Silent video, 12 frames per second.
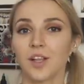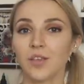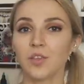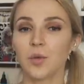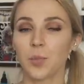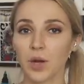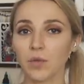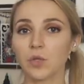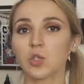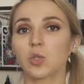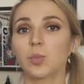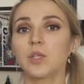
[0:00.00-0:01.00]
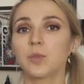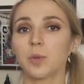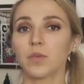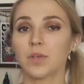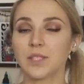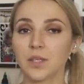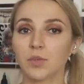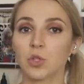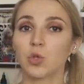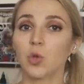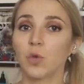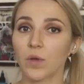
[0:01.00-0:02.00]
Главное правило, чтобы не
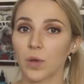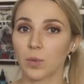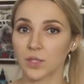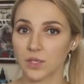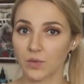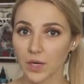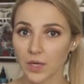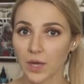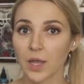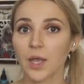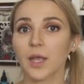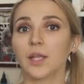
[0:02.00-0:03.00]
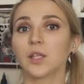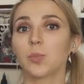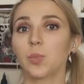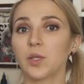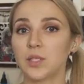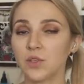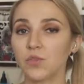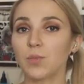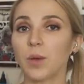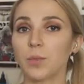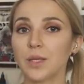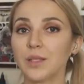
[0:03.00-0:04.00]
спровоцировать новое образование, это прийти в
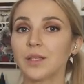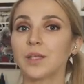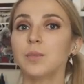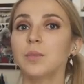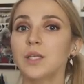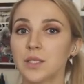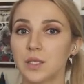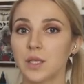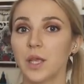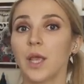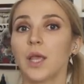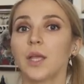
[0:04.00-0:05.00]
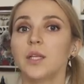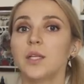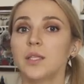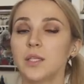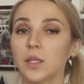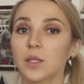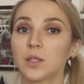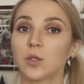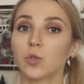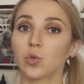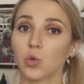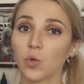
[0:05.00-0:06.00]
момент ремиссии и не делать
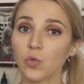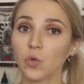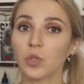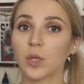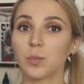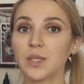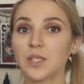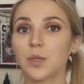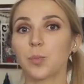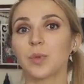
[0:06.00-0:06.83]
татуировку на месте